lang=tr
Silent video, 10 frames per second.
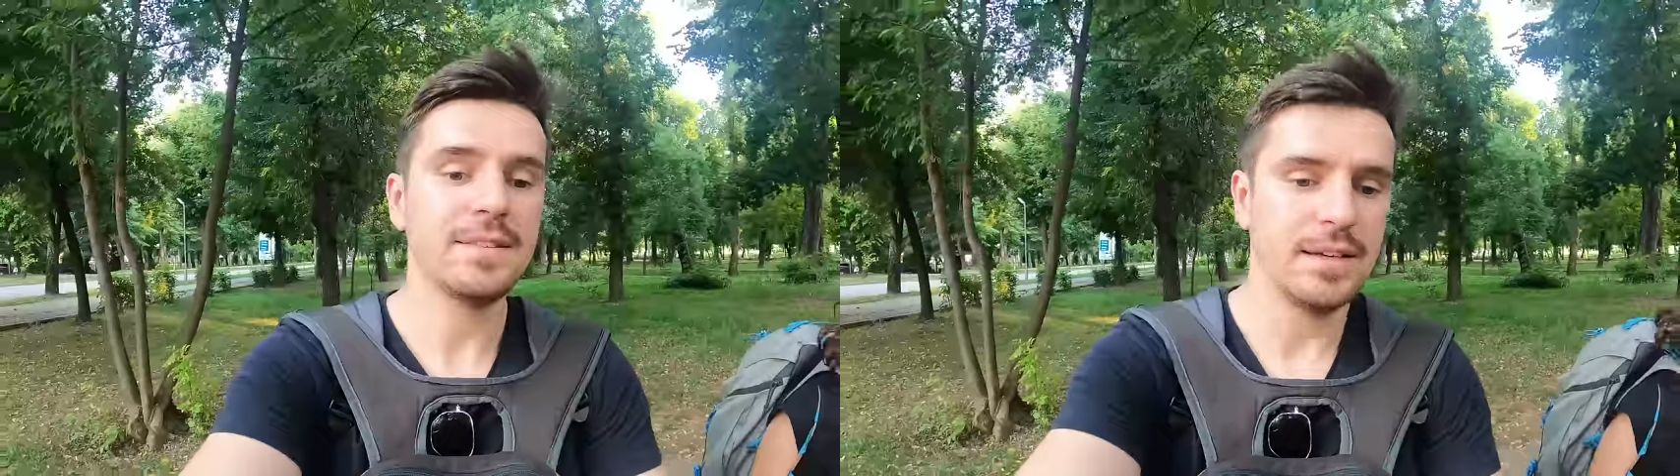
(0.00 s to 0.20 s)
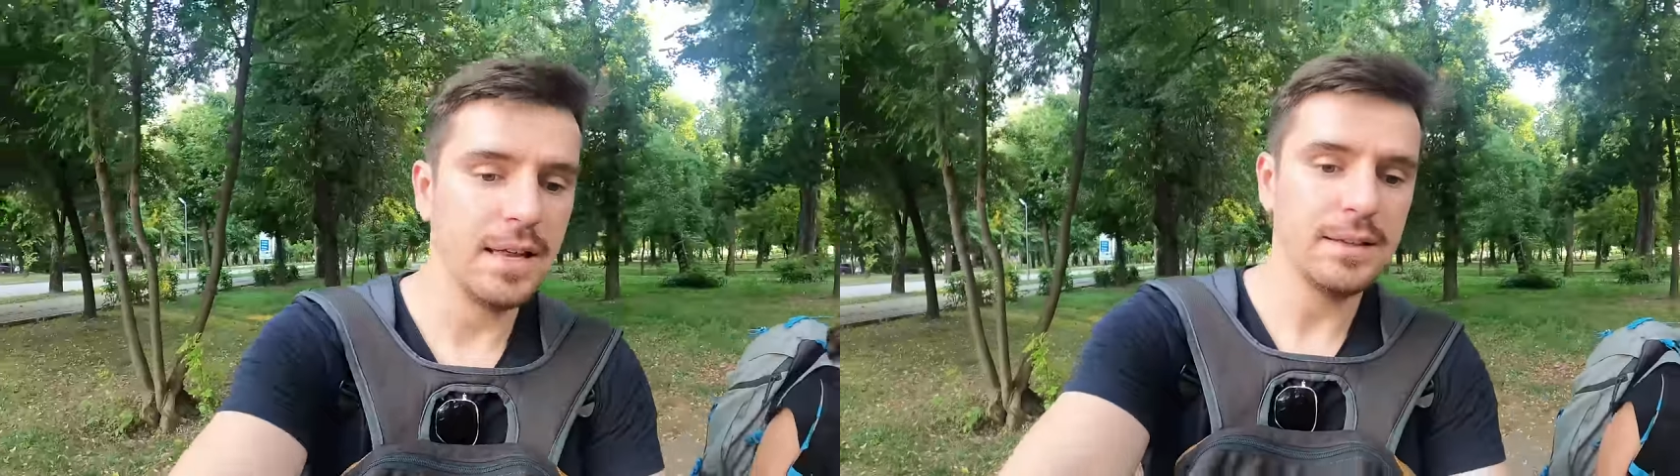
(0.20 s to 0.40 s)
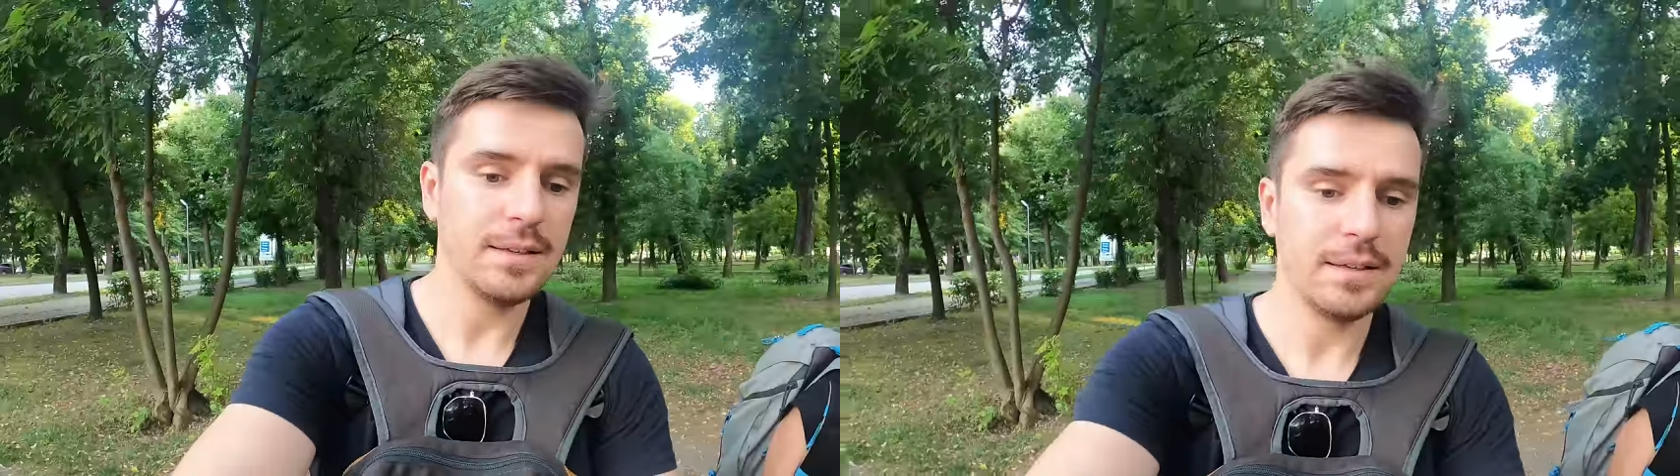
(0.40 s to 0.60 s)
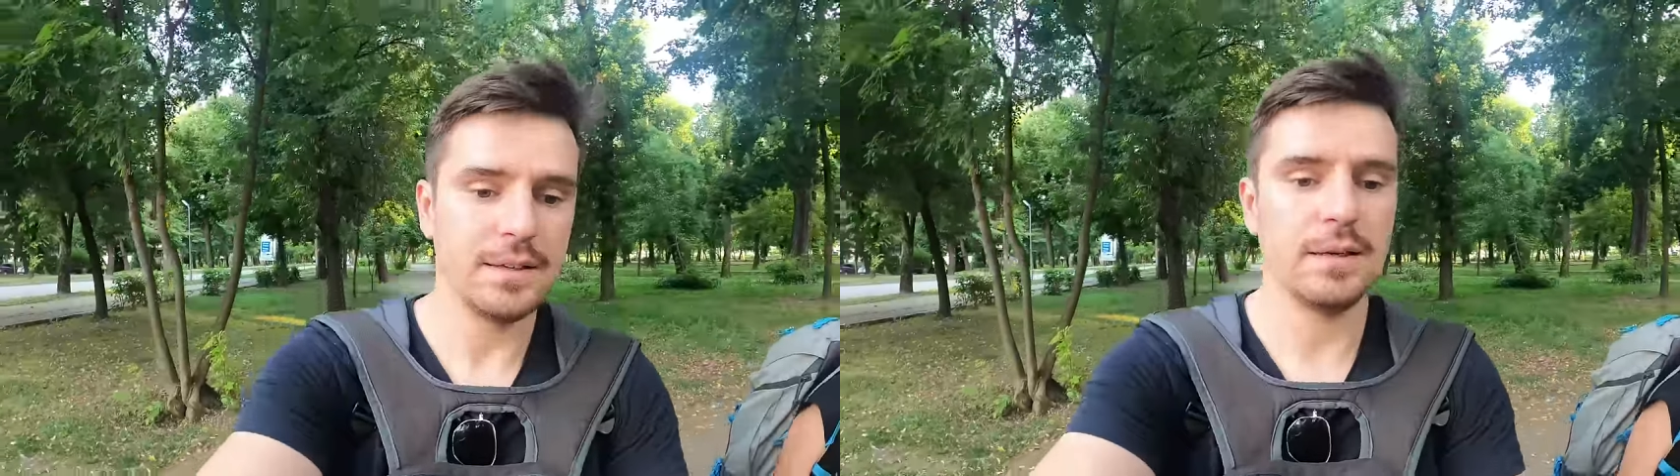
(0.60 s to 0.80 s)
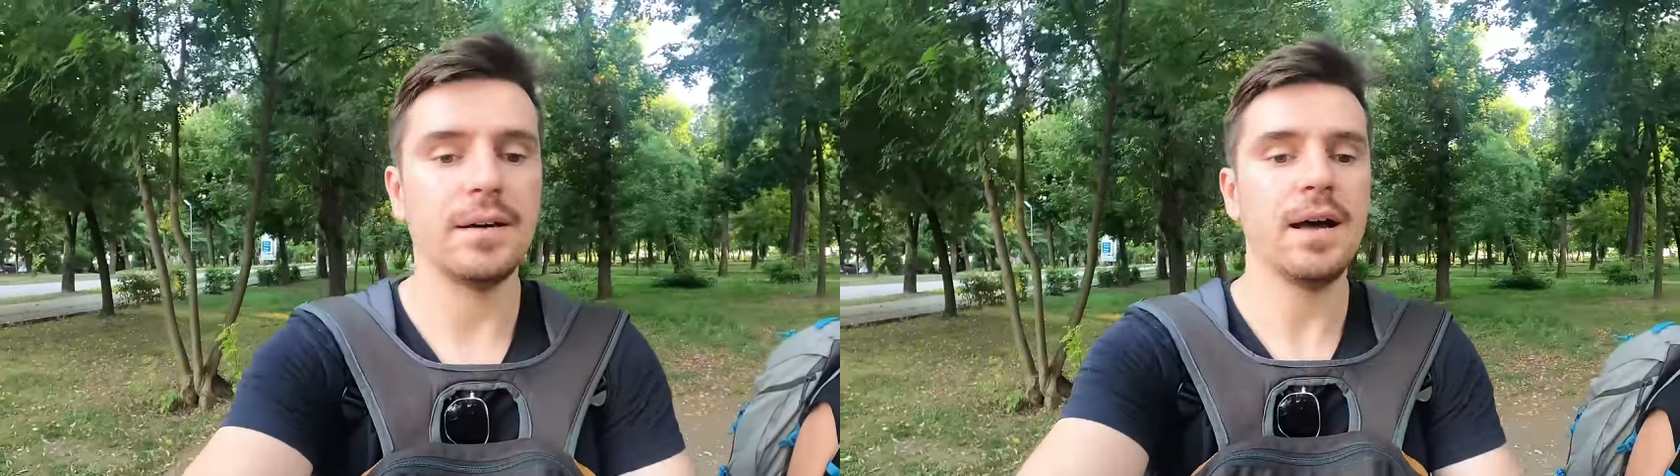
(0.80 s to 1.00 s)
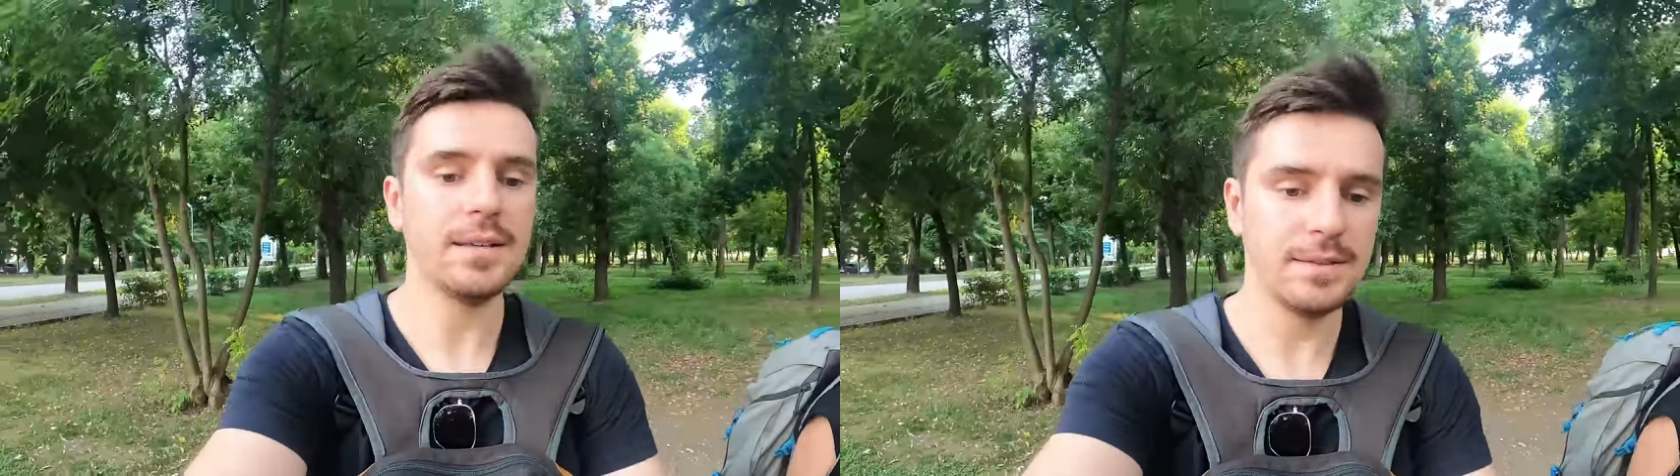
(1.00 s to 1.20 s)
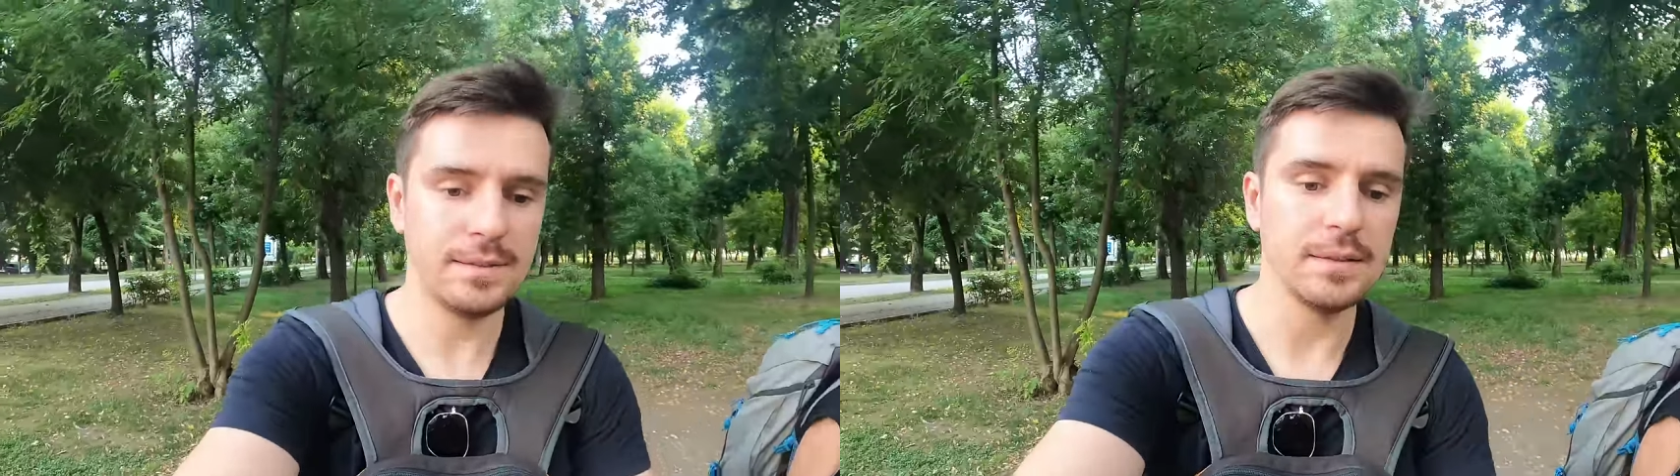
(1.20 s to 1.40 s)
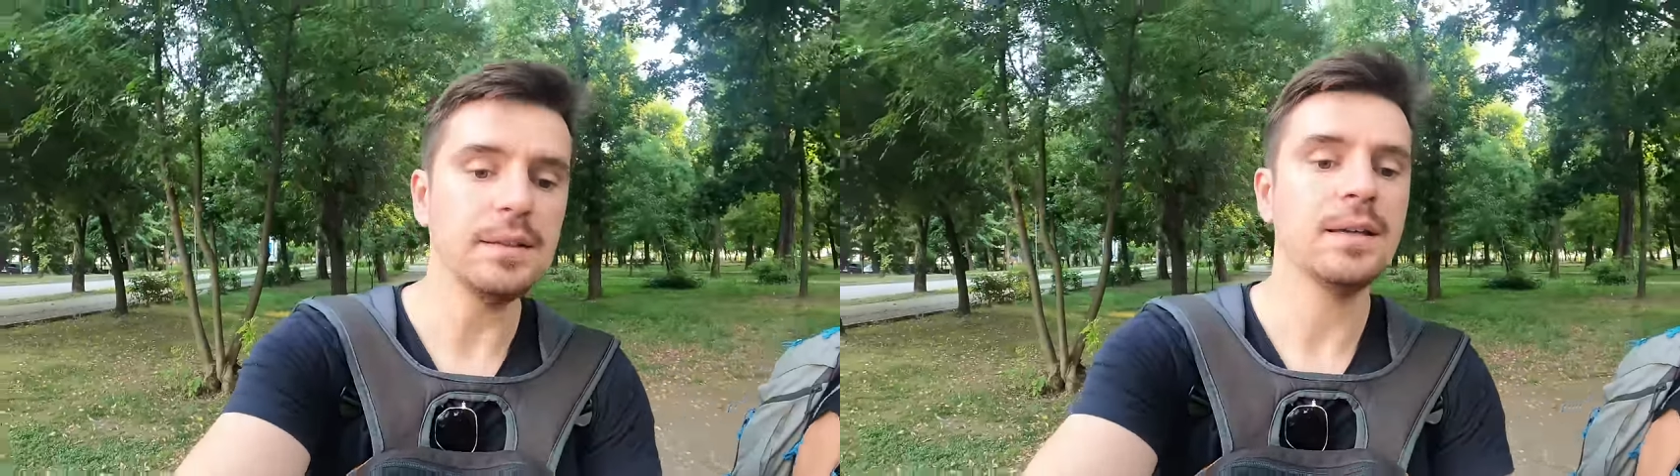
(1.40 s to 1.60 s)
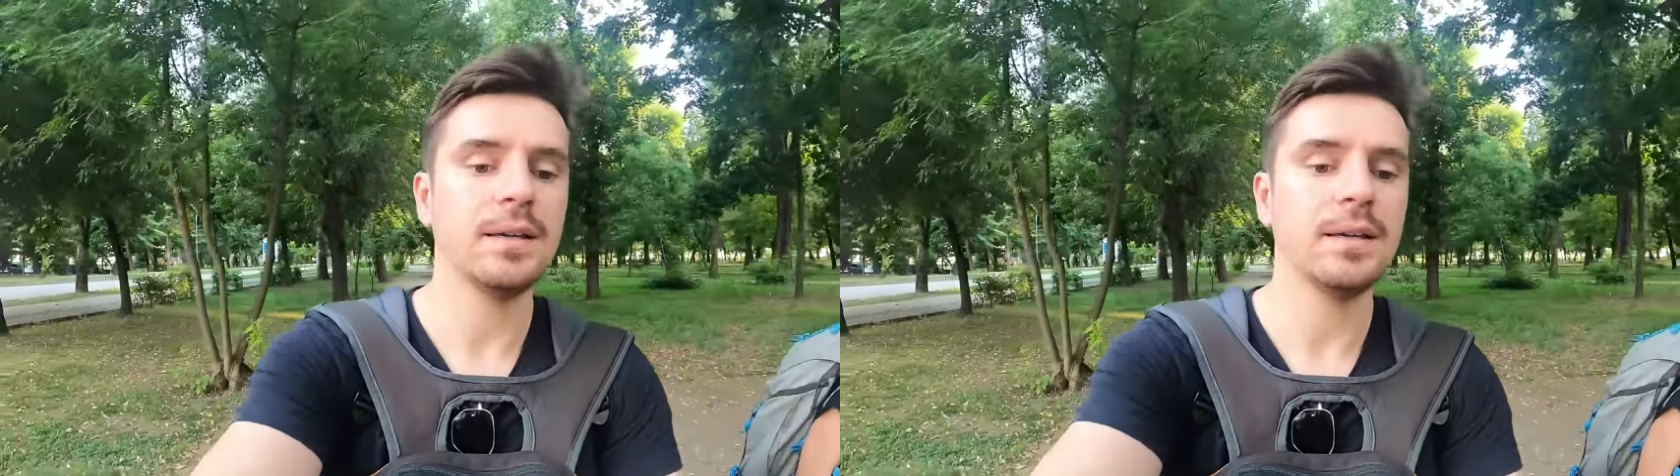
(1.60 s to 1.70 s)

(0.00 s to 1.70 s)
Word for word: Tren rahattı,